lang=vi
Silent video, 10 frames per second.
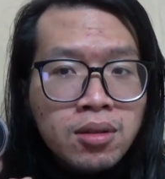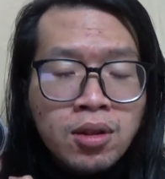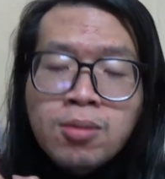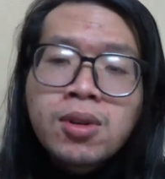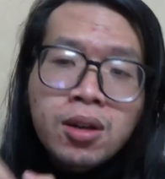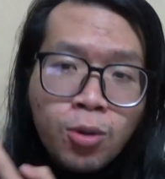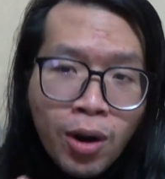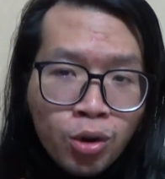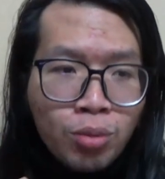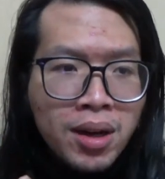nó không cần
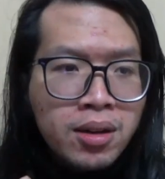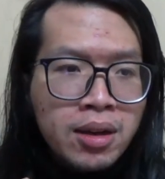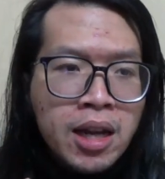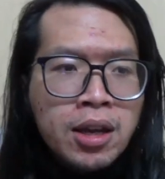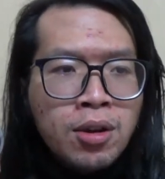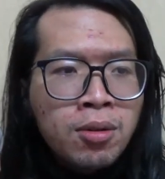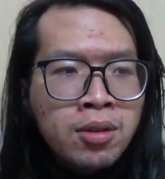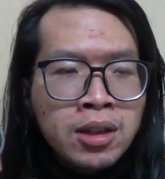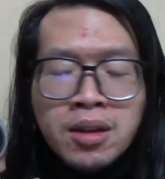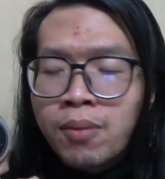quá nổi bật để kiểu
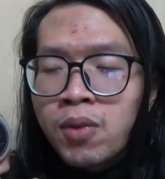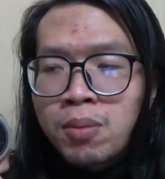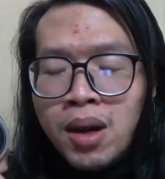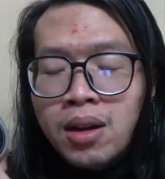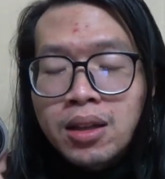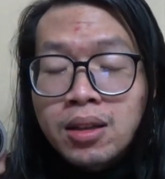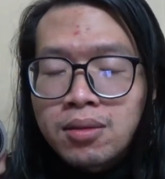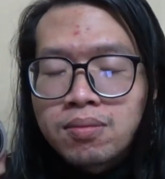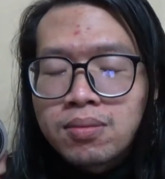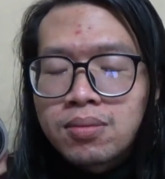người ta đập vào mắt và người ta
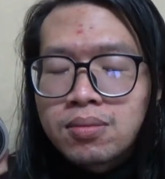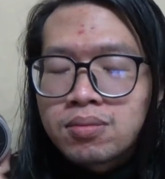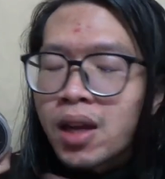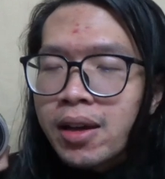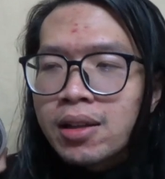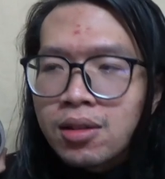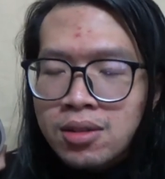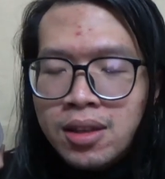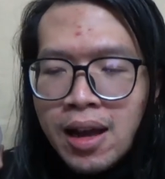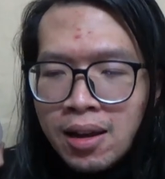thấy từ
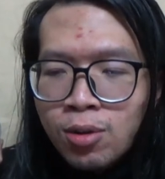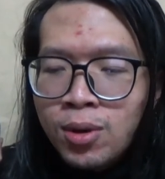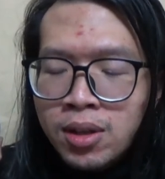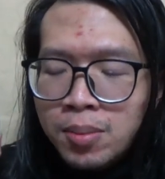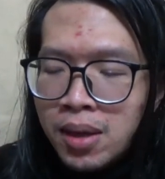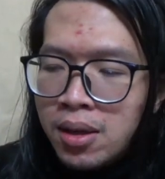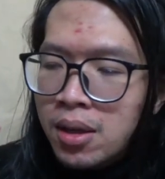xa luôn nhưng mà